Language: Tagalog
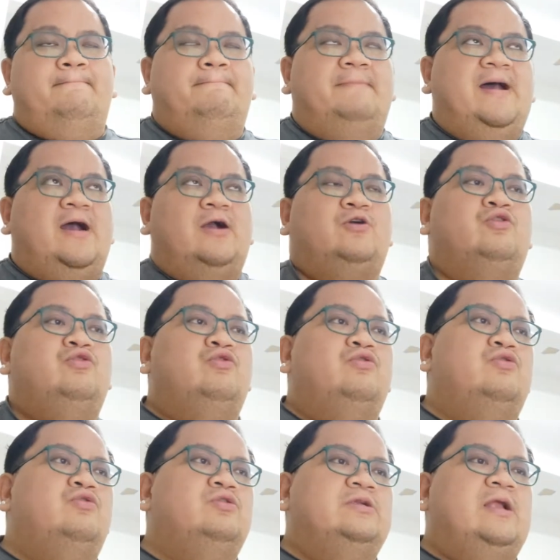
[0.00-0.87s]

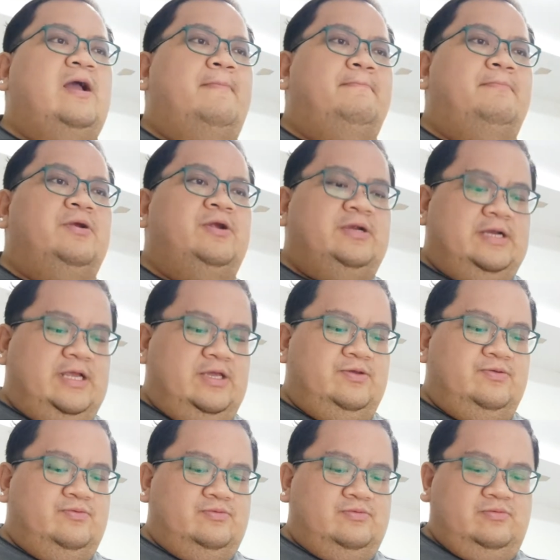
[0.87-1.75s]
bagong number na
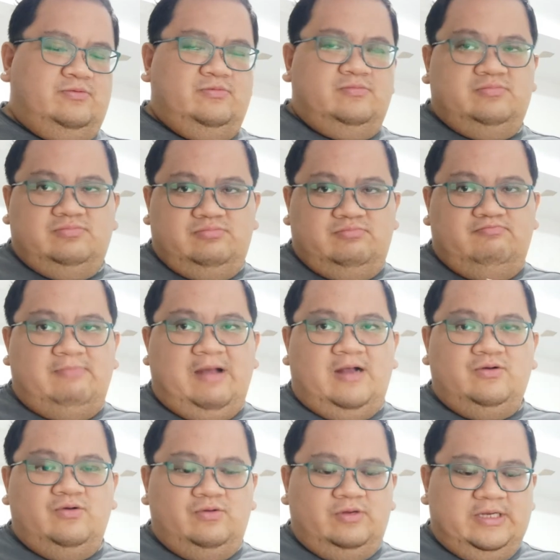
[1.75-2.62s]
yung
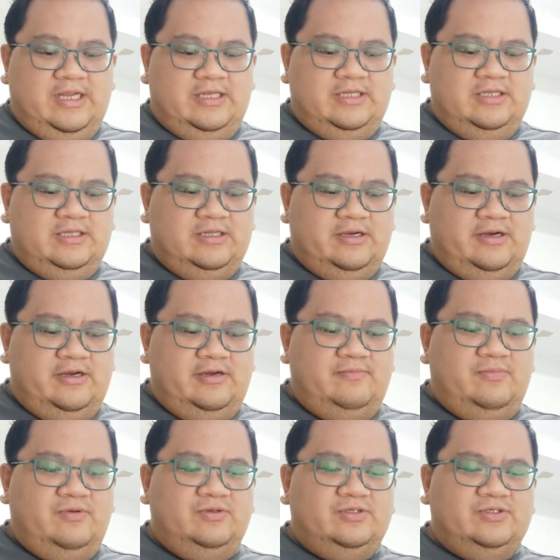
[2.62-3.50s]
bagong credit card
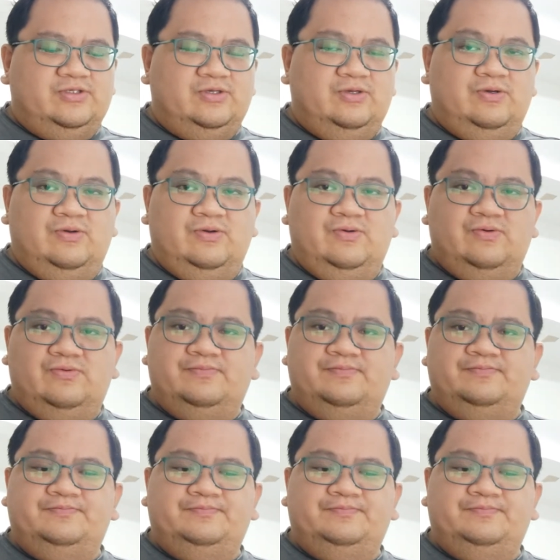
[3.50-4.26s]
mo. So,